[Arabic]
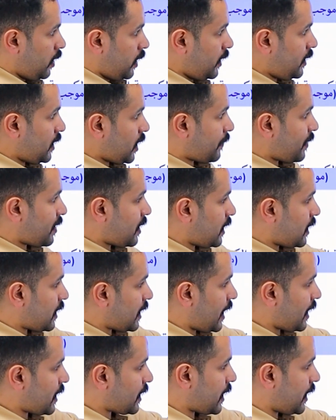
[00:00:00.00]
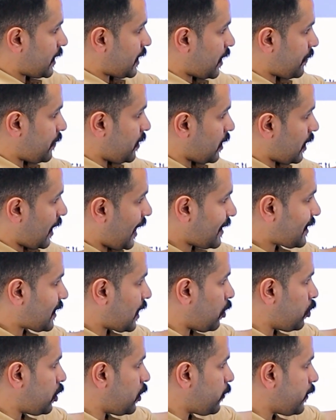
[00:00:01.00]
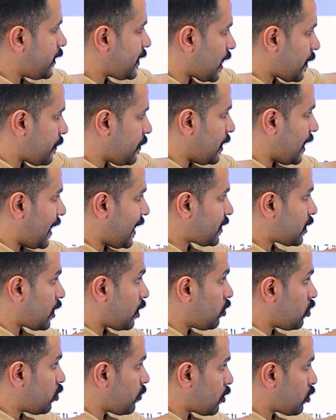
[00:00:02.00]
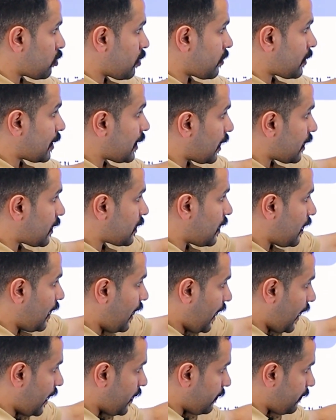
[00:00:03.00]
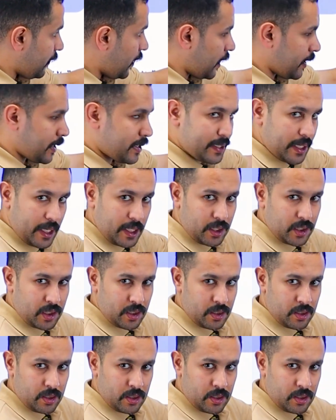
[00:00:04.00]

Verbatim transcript: عندك مثلا ثلاث كي تربيع حتى لو انه في تربيع حتى لو انه مضروب ثلاث هاي فيها اكسات